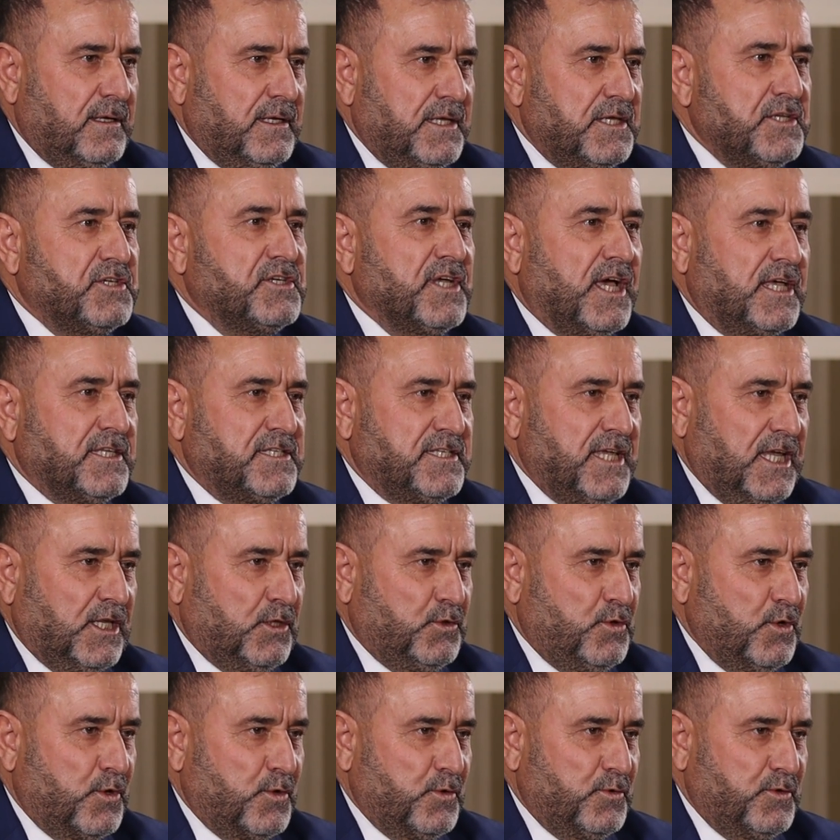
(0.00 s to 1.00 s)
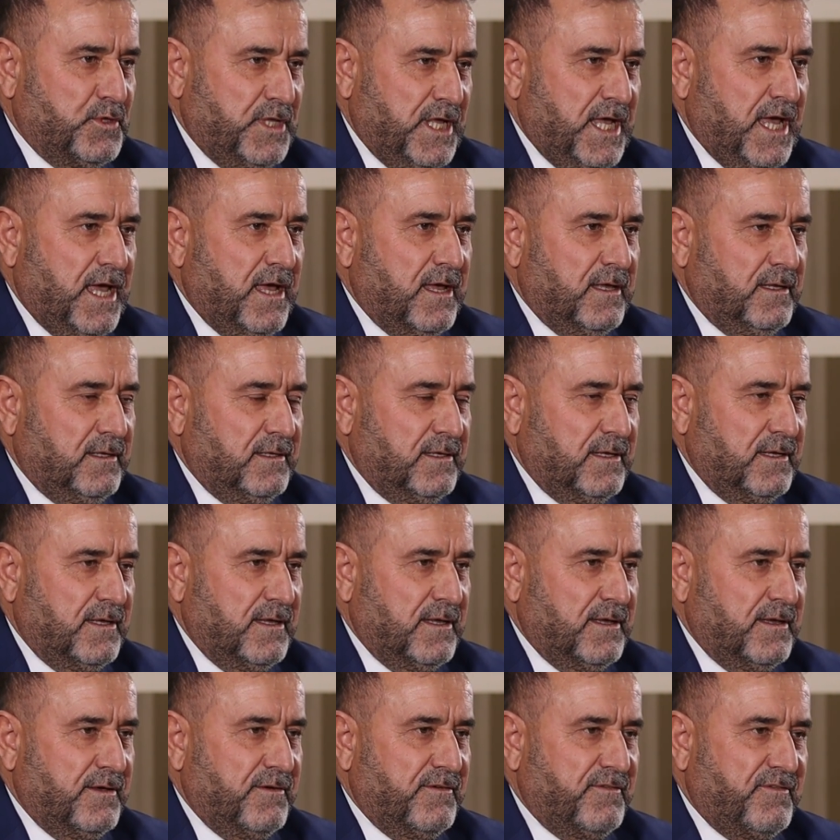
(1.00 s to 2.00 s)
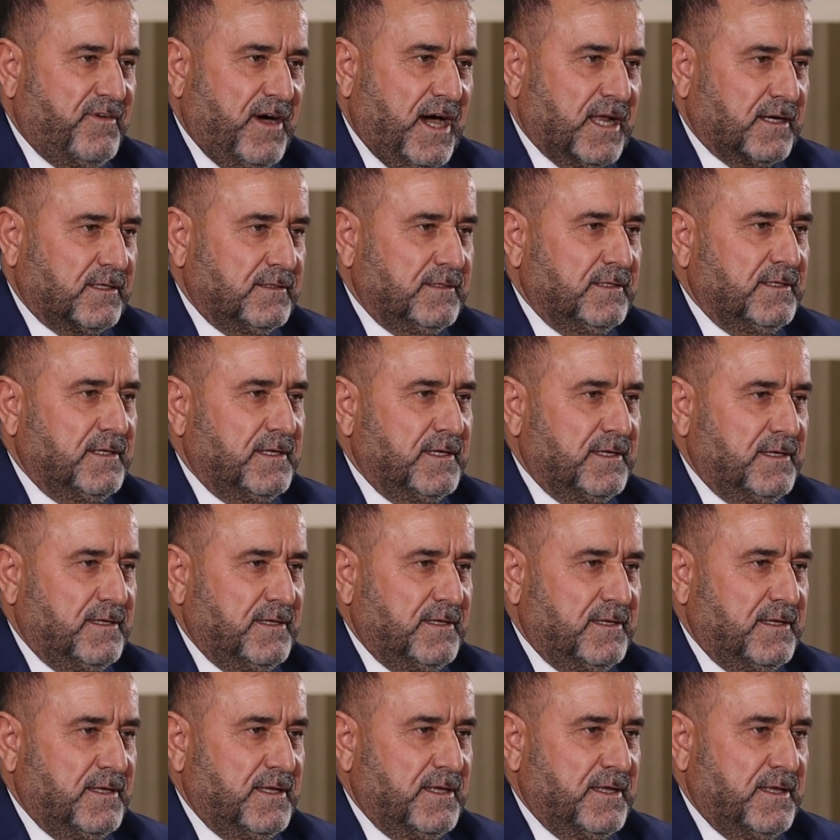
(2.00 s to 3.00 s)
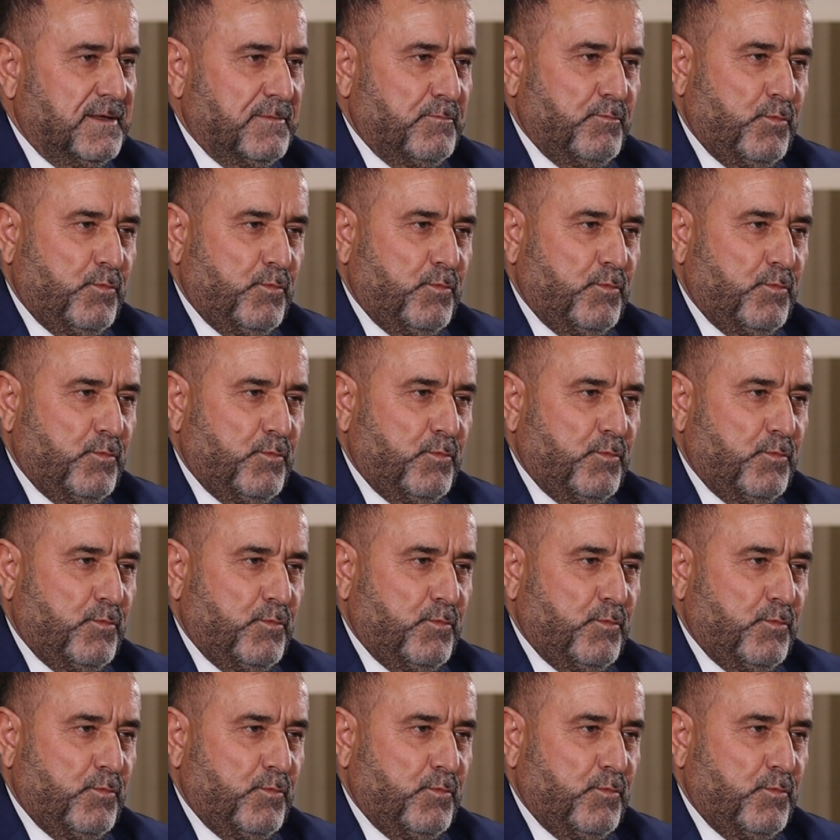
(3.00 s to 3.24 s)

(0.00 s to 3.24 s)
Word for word: İnşaat sektöründe e, farklı e,